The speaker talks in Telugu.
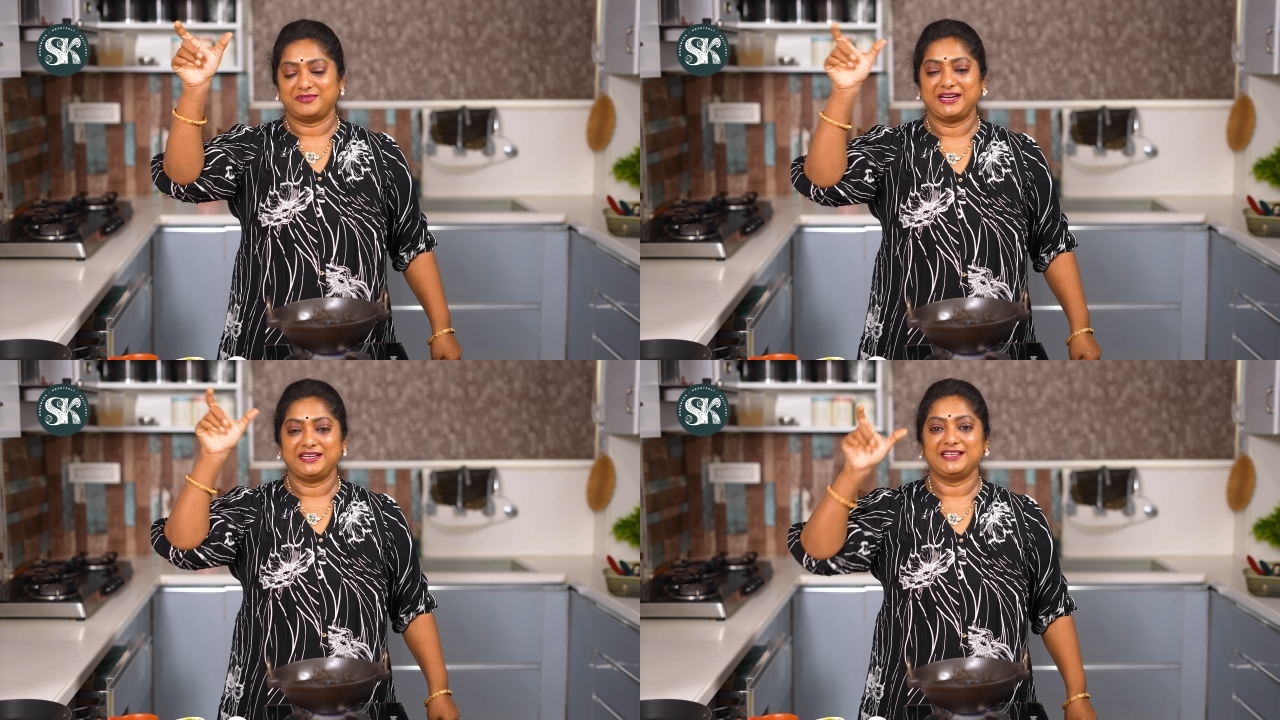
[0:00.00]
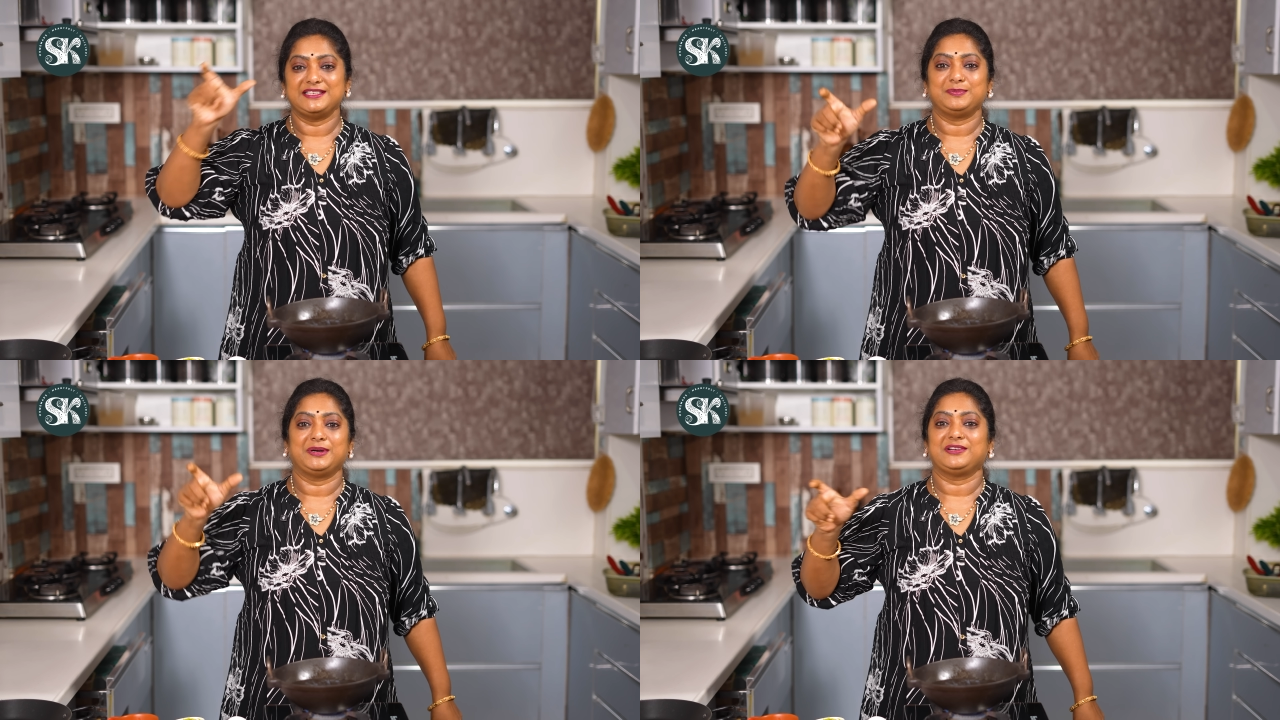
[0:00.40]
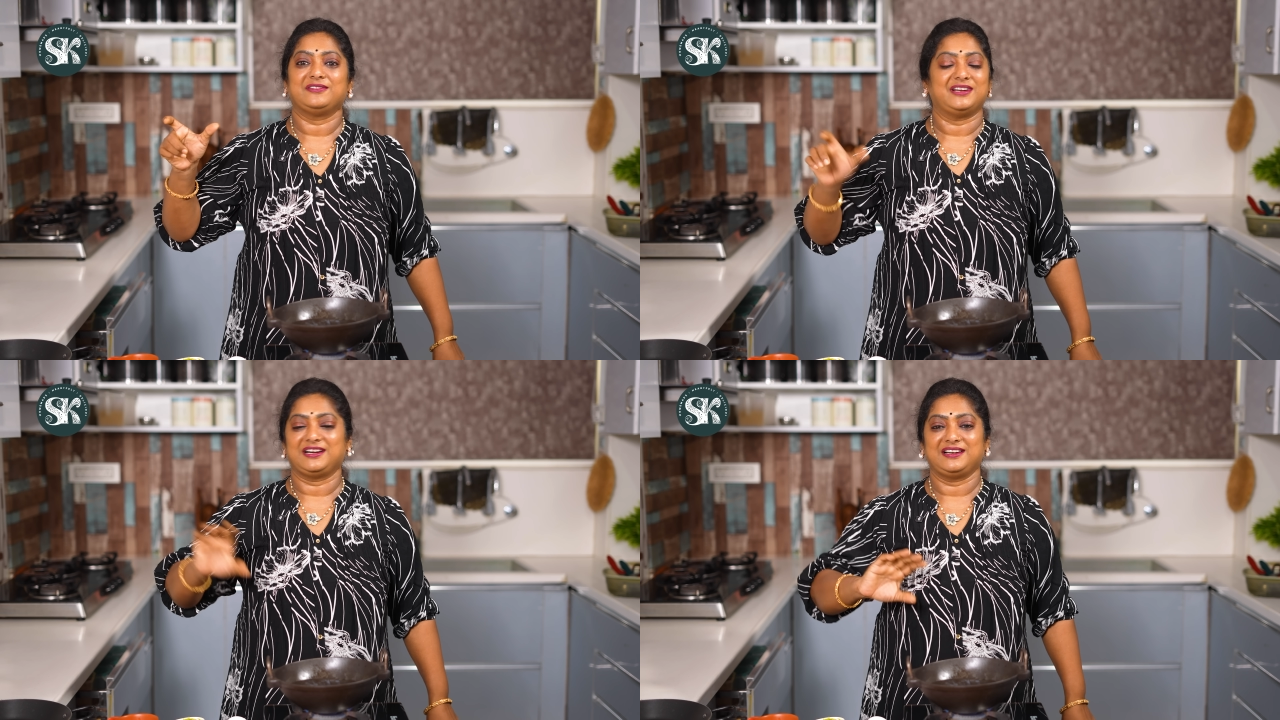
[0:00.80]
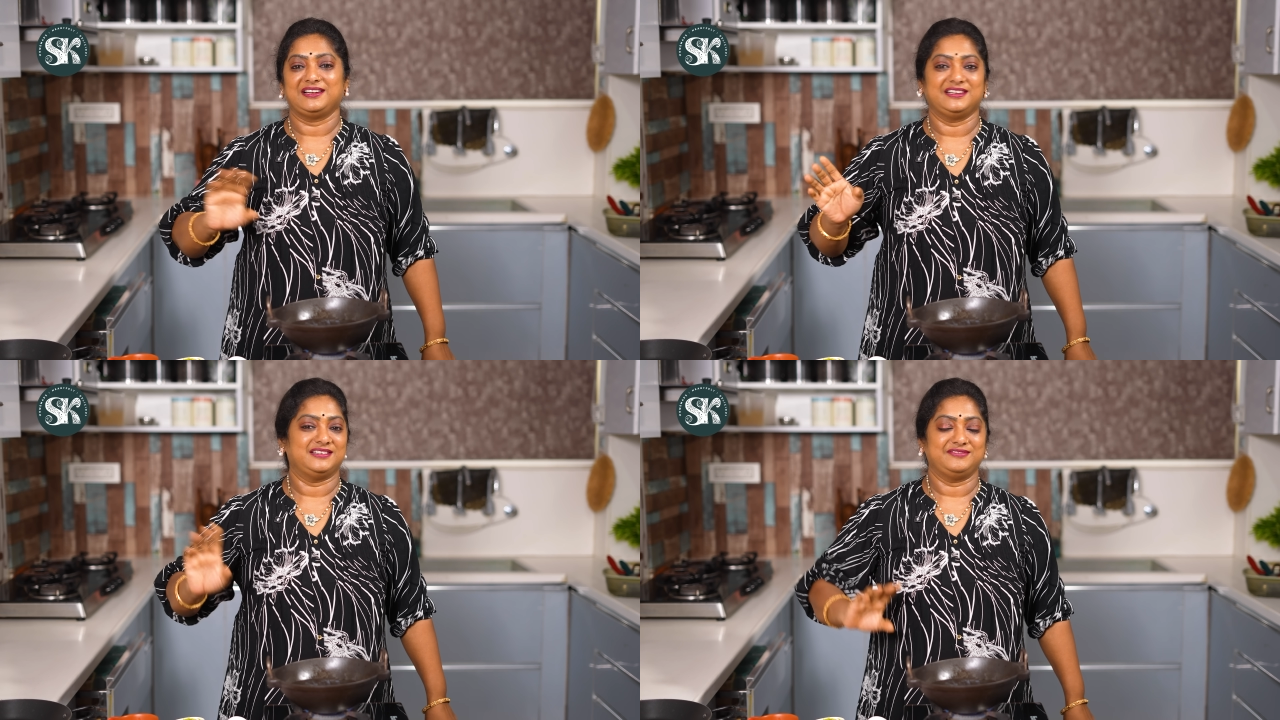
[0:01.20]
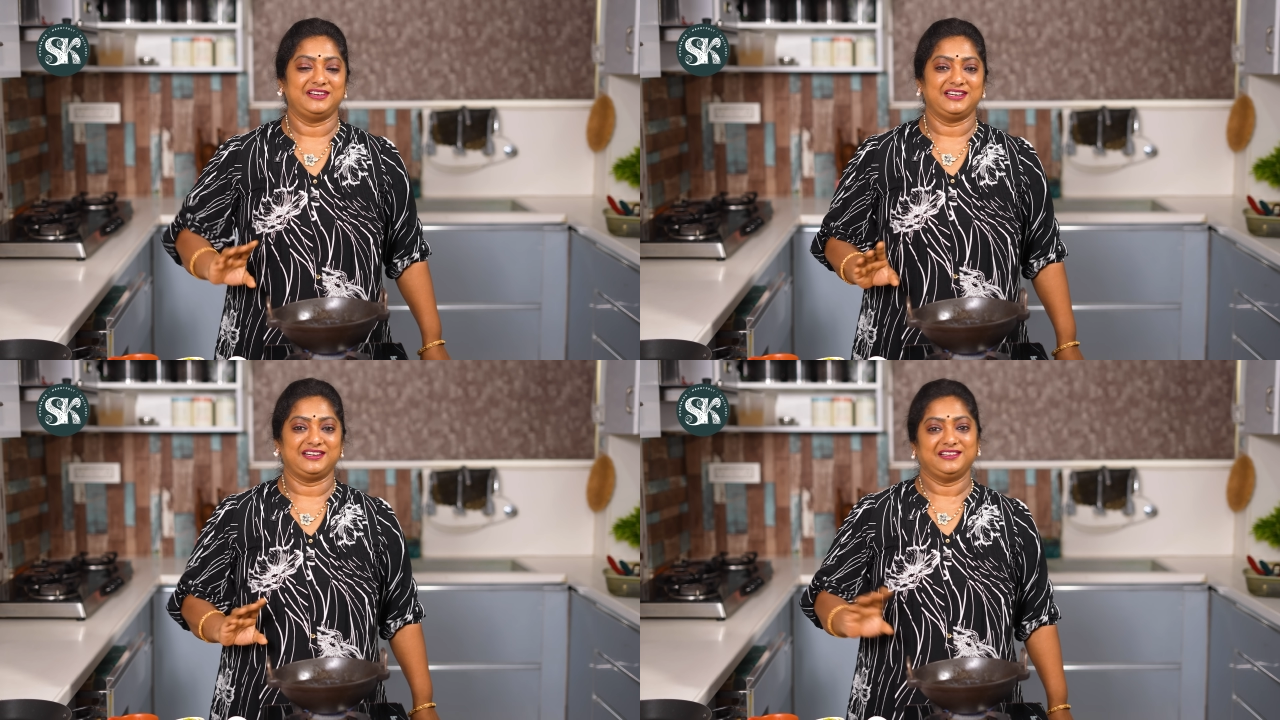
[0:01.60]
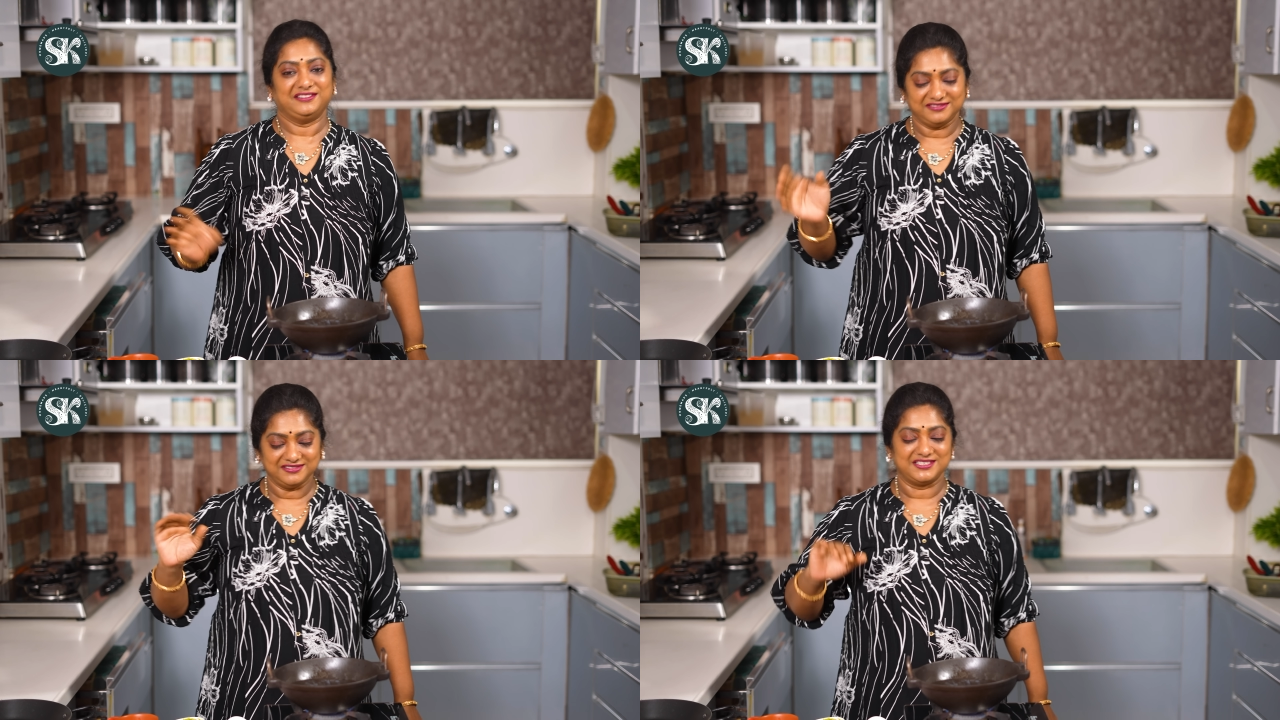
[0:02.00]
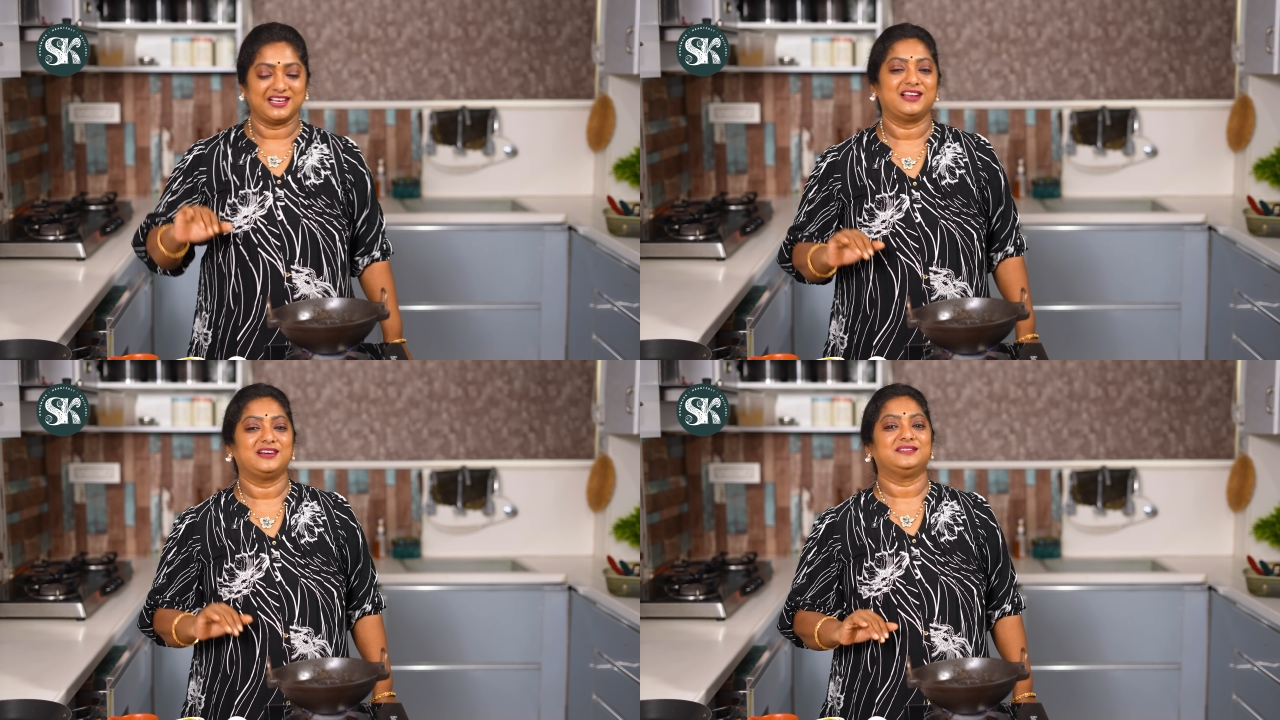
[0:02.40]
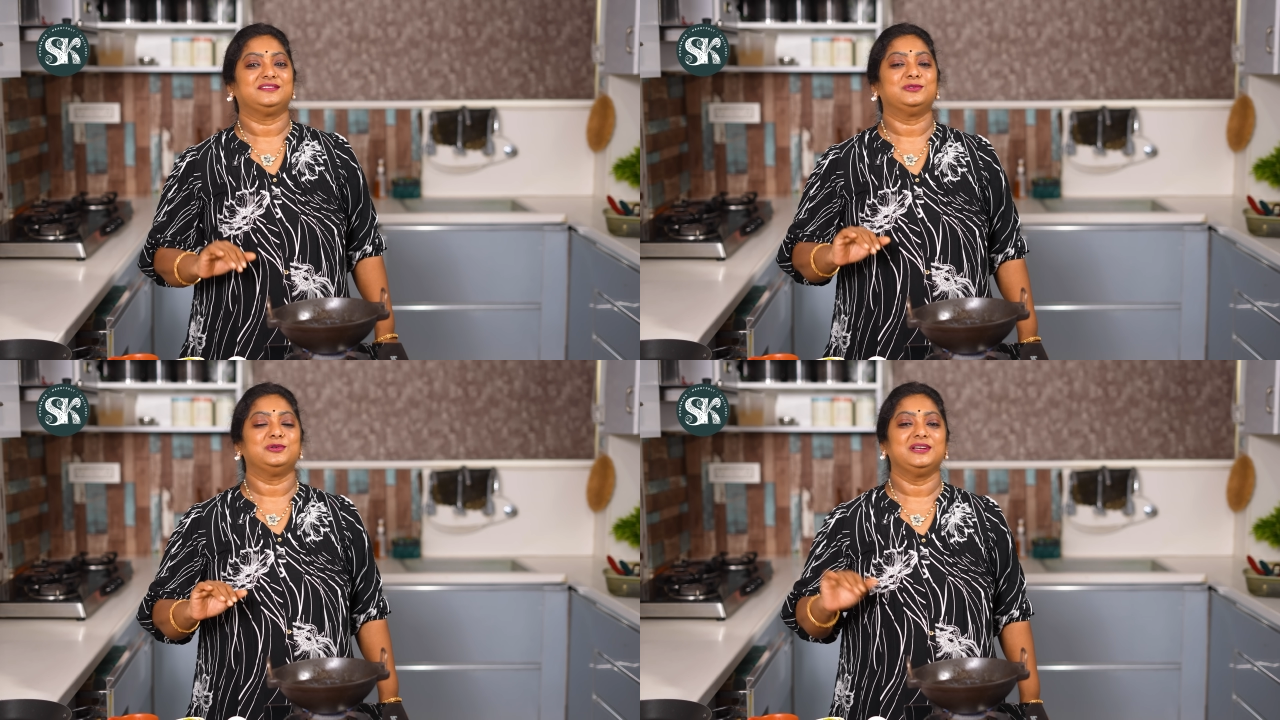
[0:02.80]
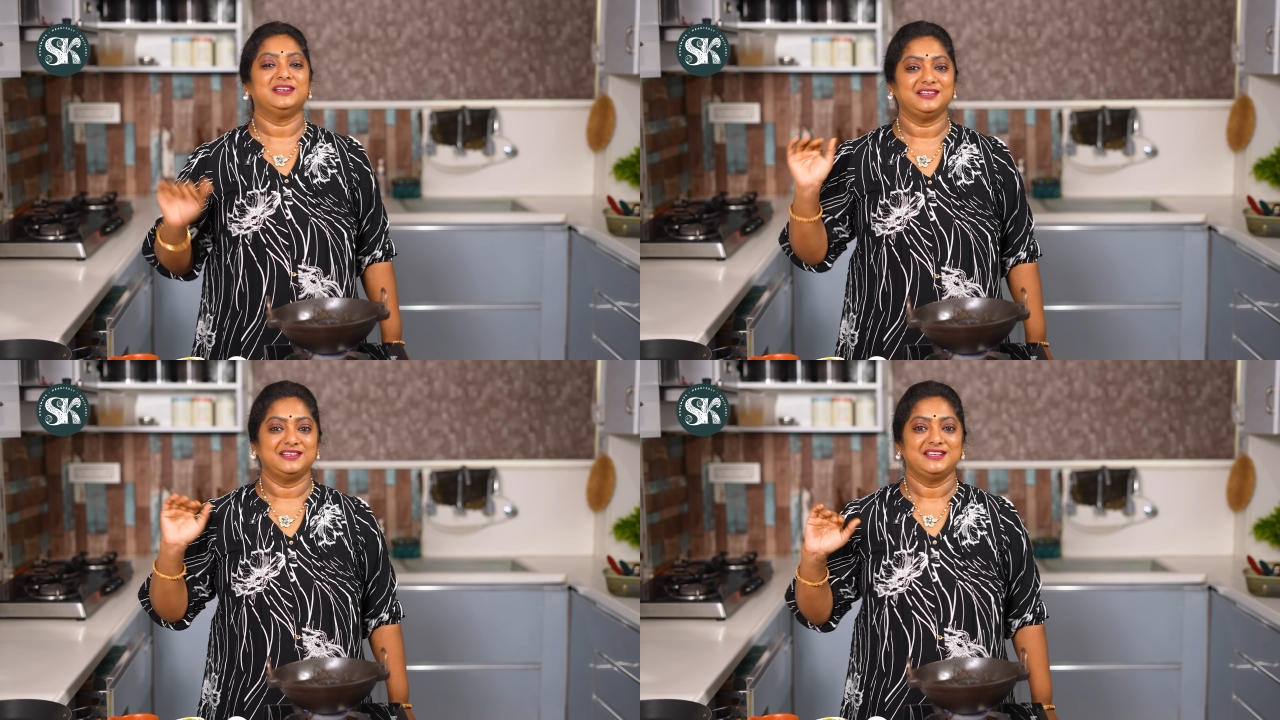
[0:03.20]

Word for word: హెడ్డింగ్స్ పెట్టుకొని అట్లా నేను వెళ్ళట్లేను చాలా కూల్గా